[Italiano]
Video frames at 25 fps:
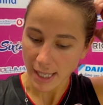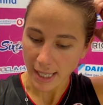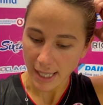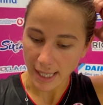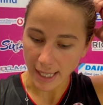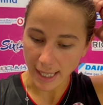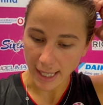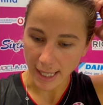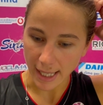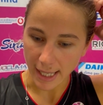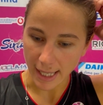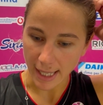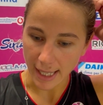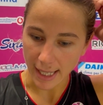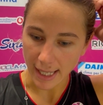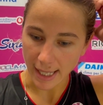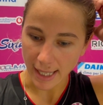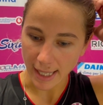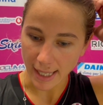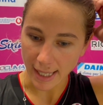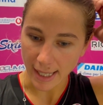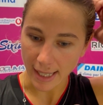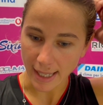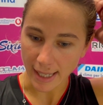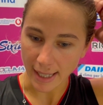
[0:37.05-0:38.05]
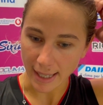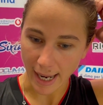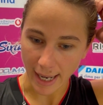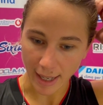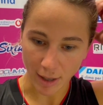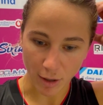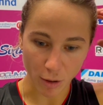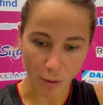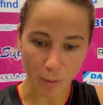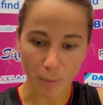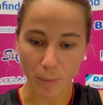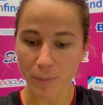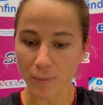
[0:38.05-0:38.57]
E,
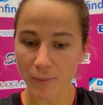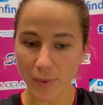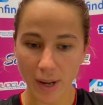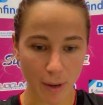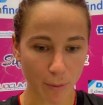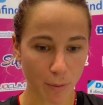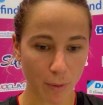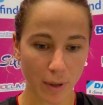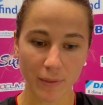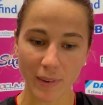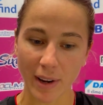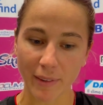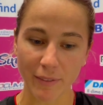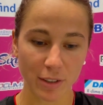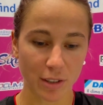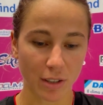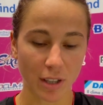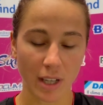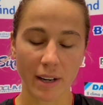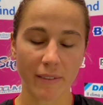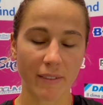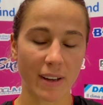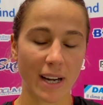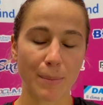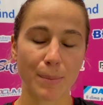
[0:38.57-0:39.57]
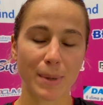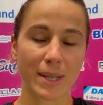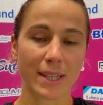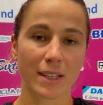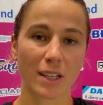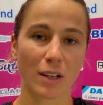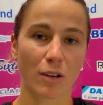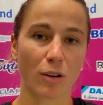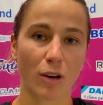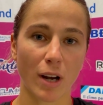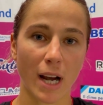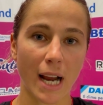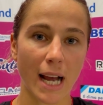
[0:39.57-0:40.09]
ecco, è una vittoria
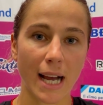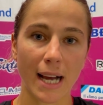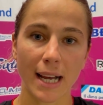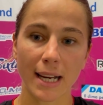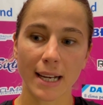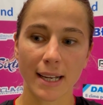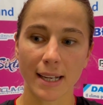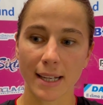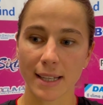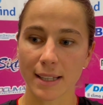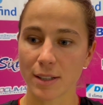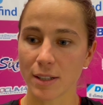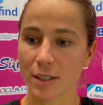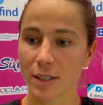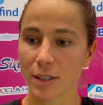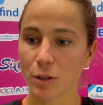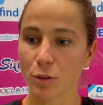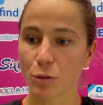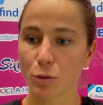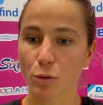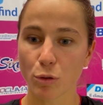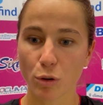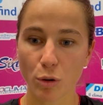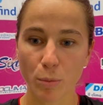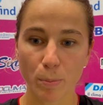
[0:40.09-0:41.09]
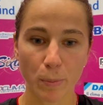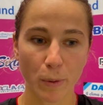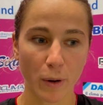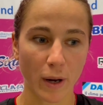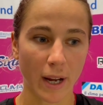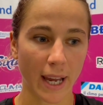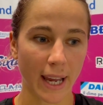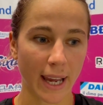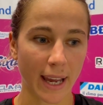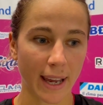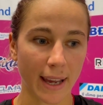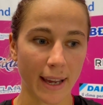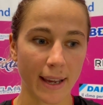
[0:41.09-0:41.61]
veramente corale di, di un gruppo
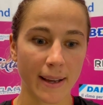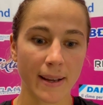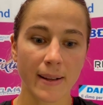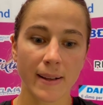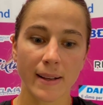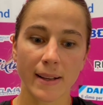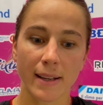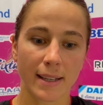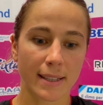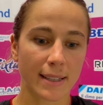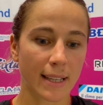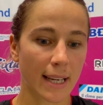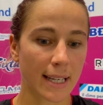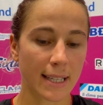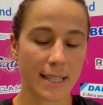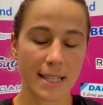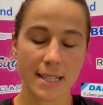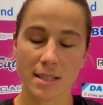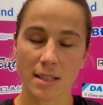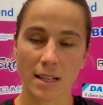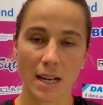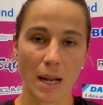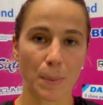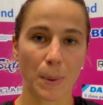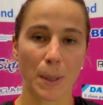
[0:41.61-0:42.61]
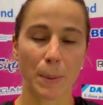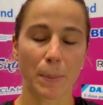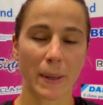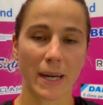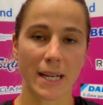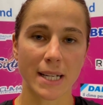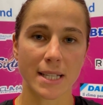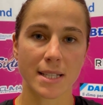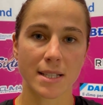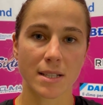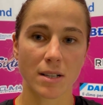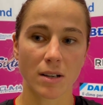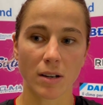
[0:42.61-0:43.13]
che dall'inizio della
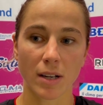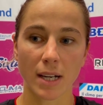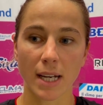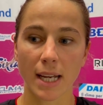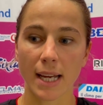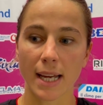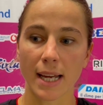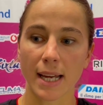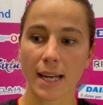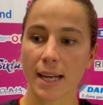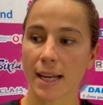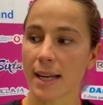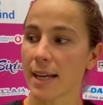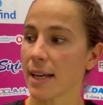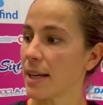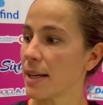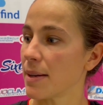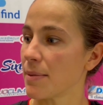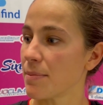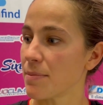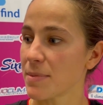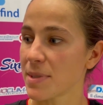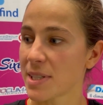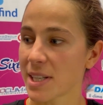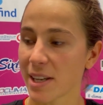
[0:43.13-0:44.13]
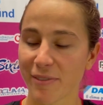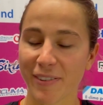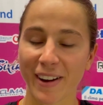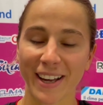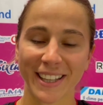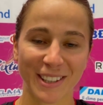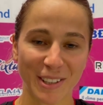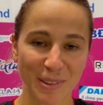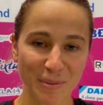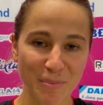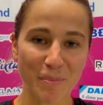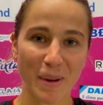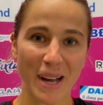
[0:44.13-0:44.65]
preparazione si è
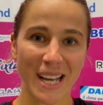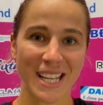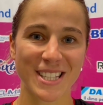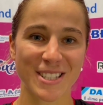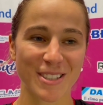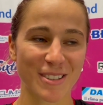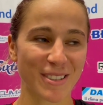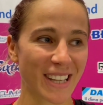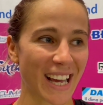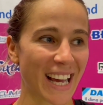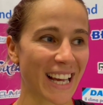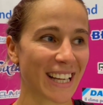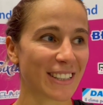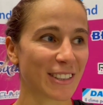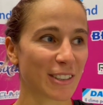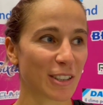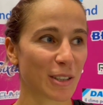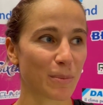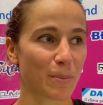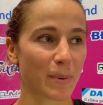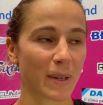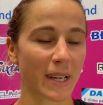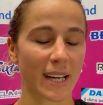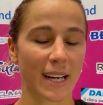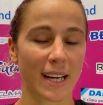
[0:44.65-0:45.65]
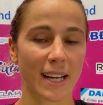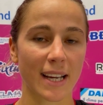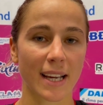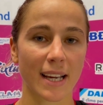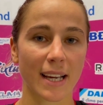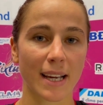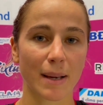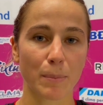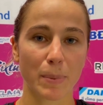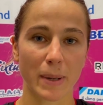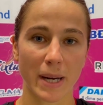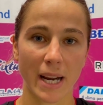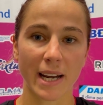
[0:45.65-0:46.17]
fatto un mazzo tanto per,
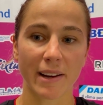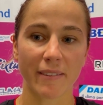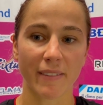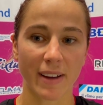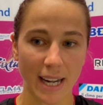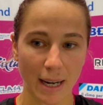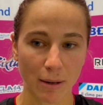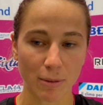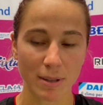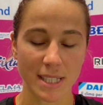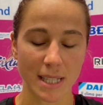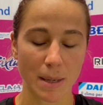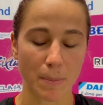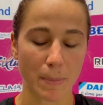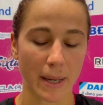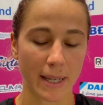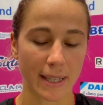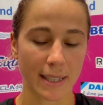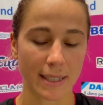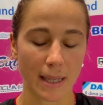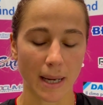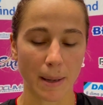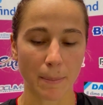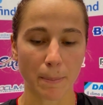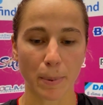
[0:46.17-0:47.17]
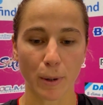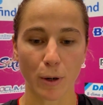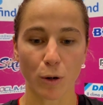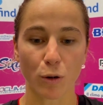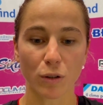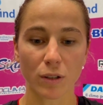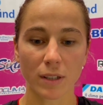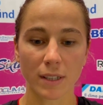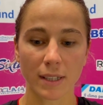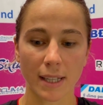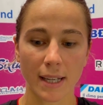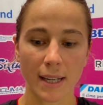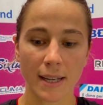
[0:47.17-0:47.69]
per, arrivare a questa partita
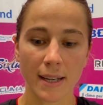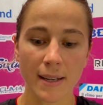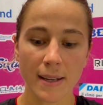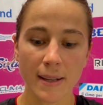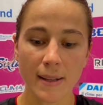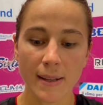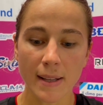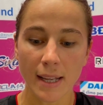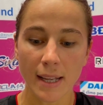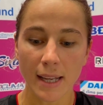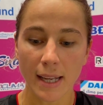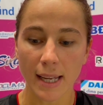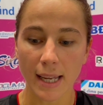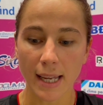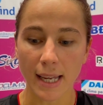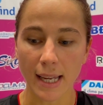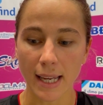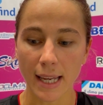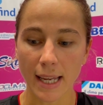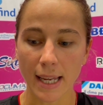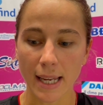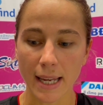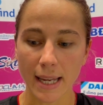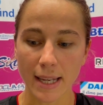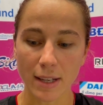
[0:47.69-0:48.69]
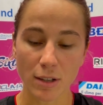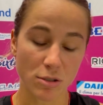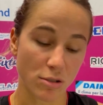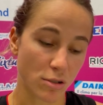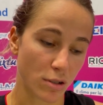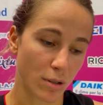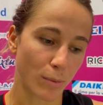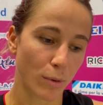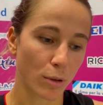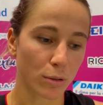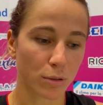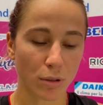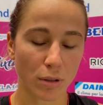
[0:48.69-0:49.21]
pronte e io
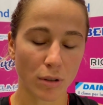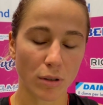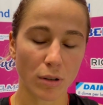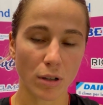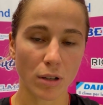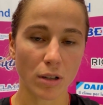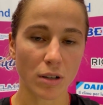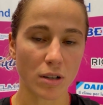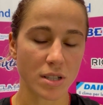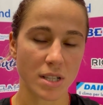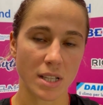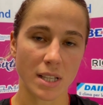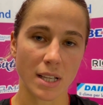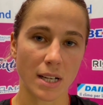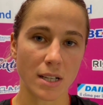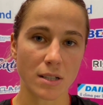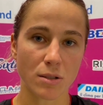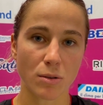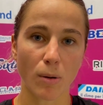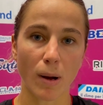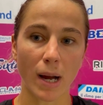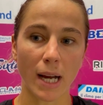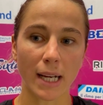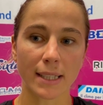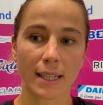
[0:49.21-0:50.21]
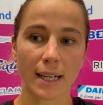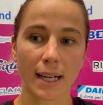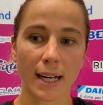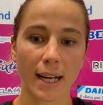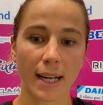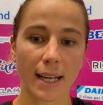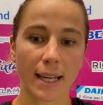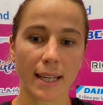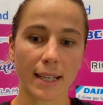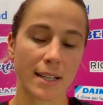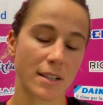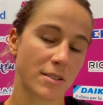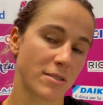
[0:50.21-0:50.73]
sono molto orgogliosa della squadra
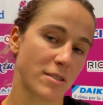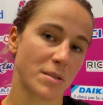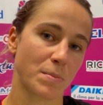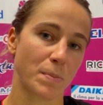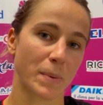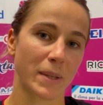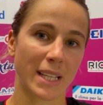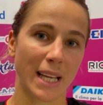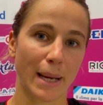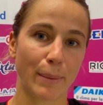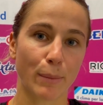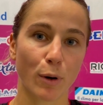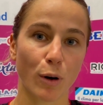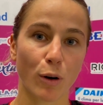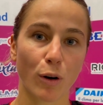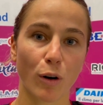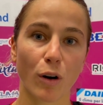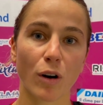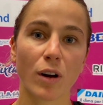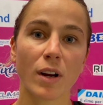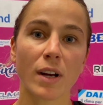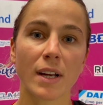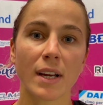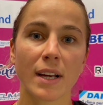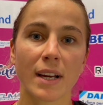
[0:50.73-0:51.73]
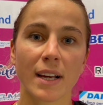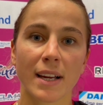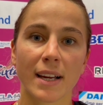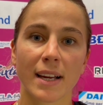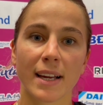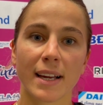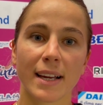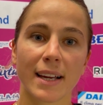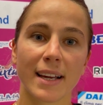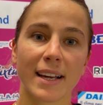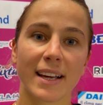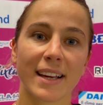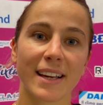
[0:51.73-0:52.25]
e adesso aspettiamo
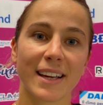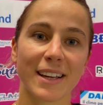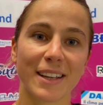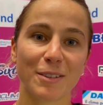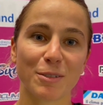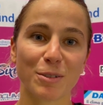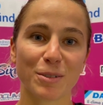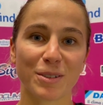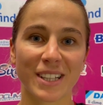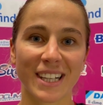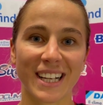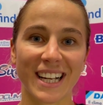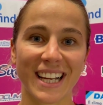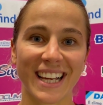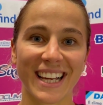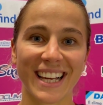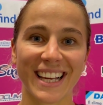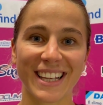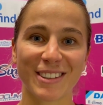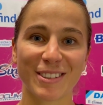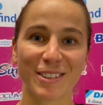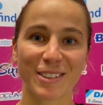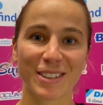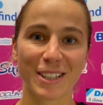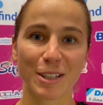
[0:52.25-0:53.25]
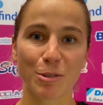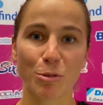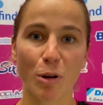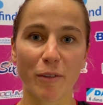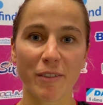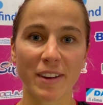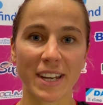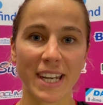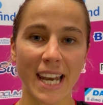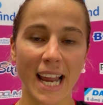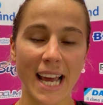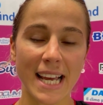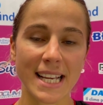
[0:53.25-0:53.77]
eh, le, tutti i
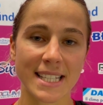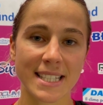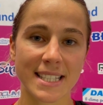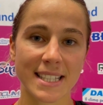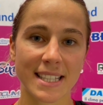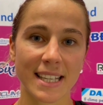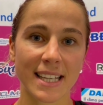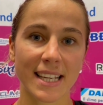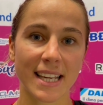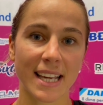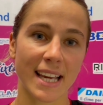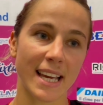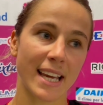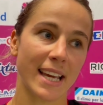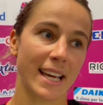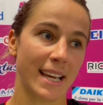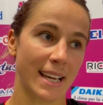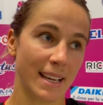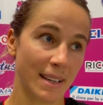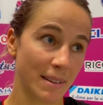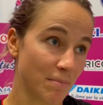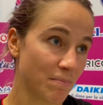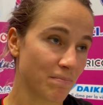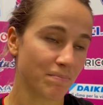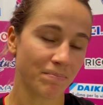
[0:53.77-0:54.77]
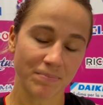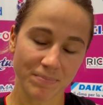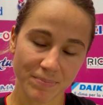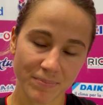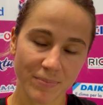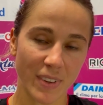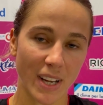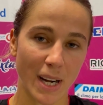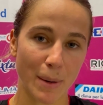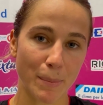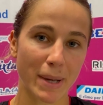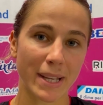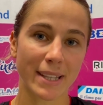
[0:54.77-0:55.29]
nuovi innesti e
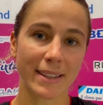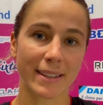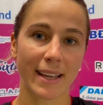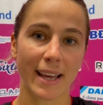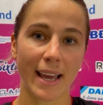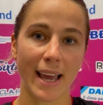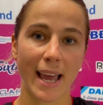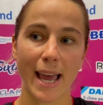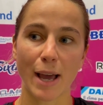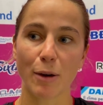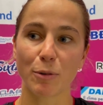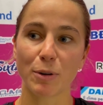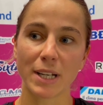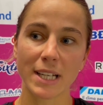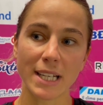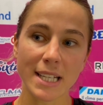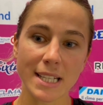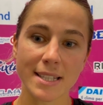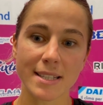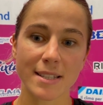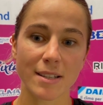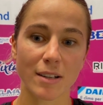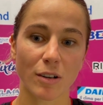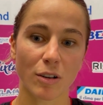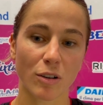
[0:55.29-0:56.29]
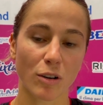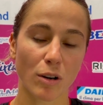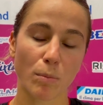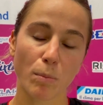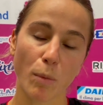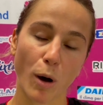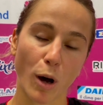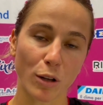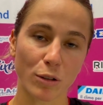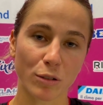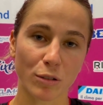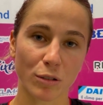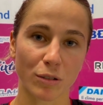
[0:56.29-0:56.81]
veramente è un inizio col
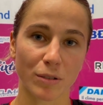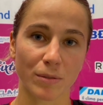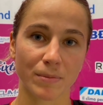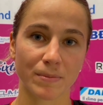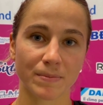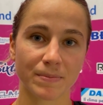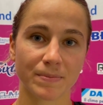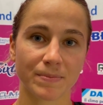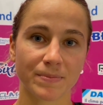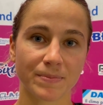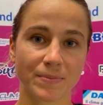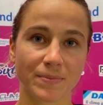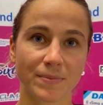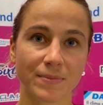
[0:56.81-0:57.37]
botto.